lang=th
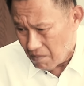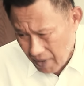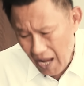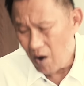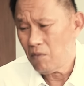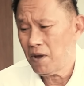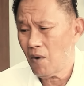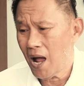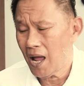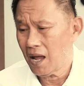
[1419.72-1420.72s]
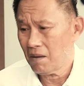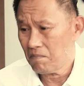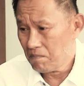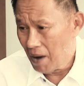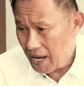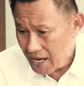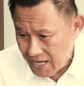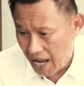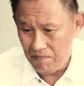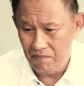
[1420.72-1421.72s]
ไม่เอาก็ไม่ว่าไป
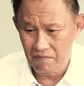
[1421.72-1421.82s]
เก็บ